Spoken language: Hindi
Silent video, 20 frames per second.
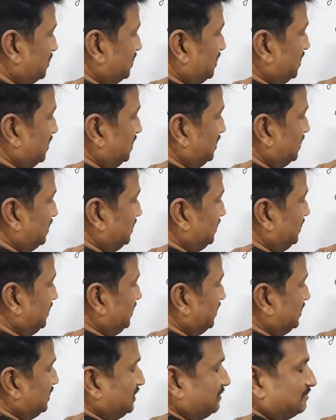दिए
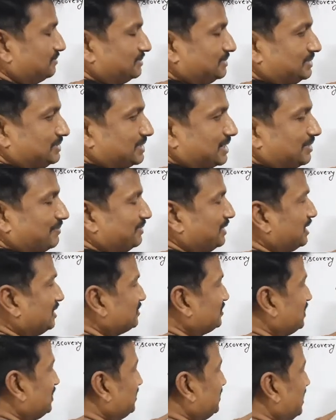निगेटिव टर्मिनल
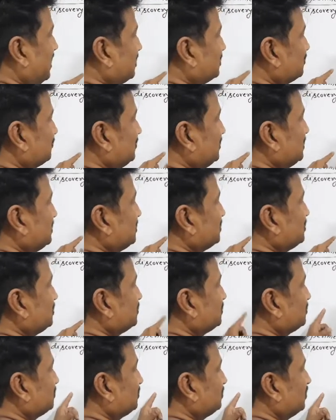से दैट्स वाई दिस इज
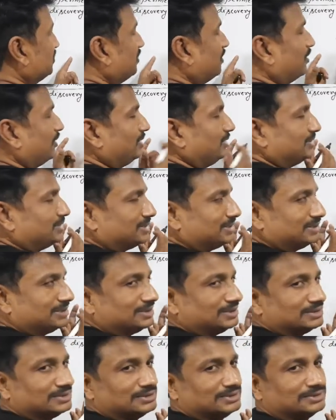कॉल्ड
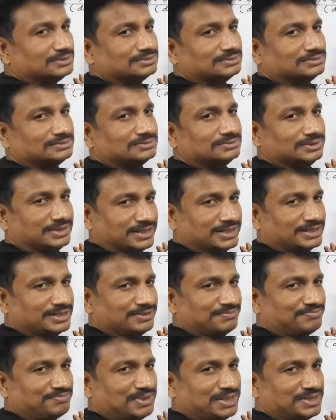
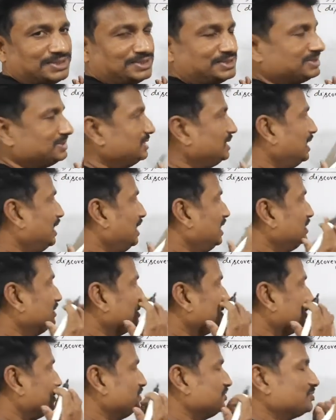नेगेटिव प्लेट
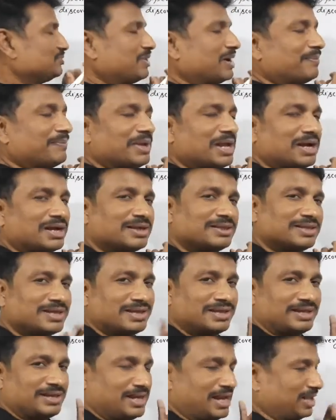एंड इसको आप क्या कहते
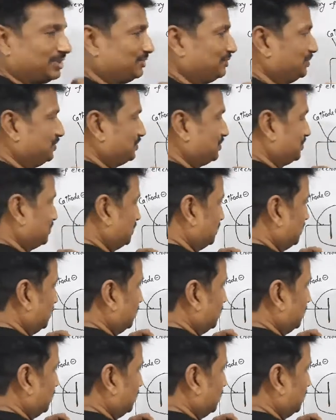हैं कैथोड्स